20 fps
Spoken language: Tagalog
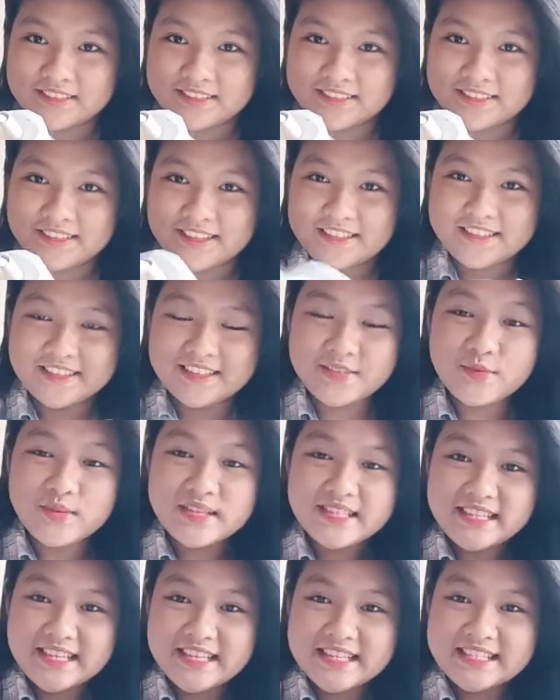This is
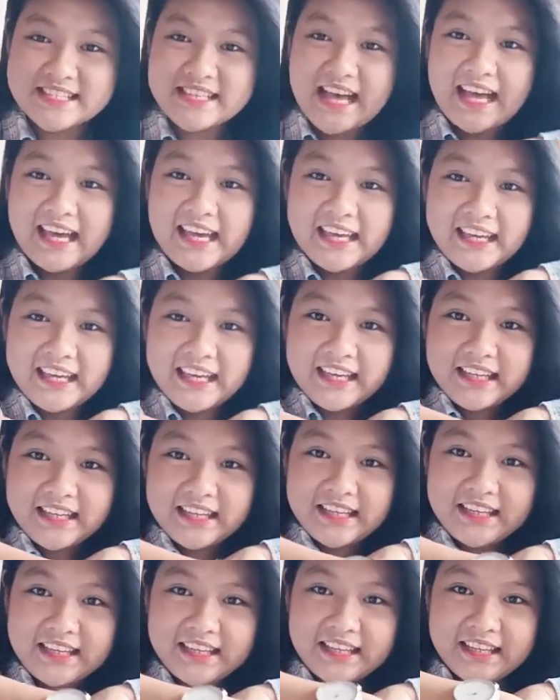what's inside.
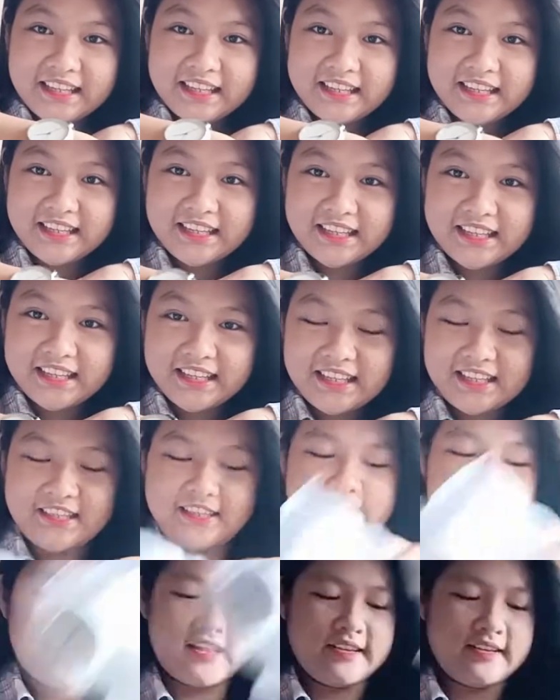
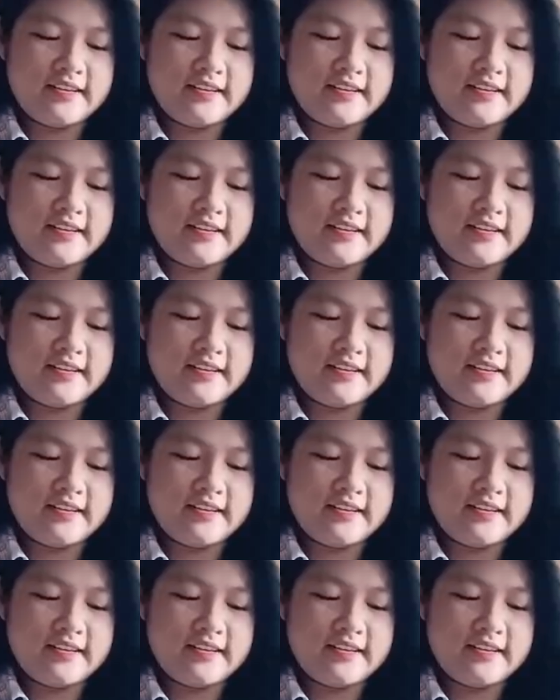Yan.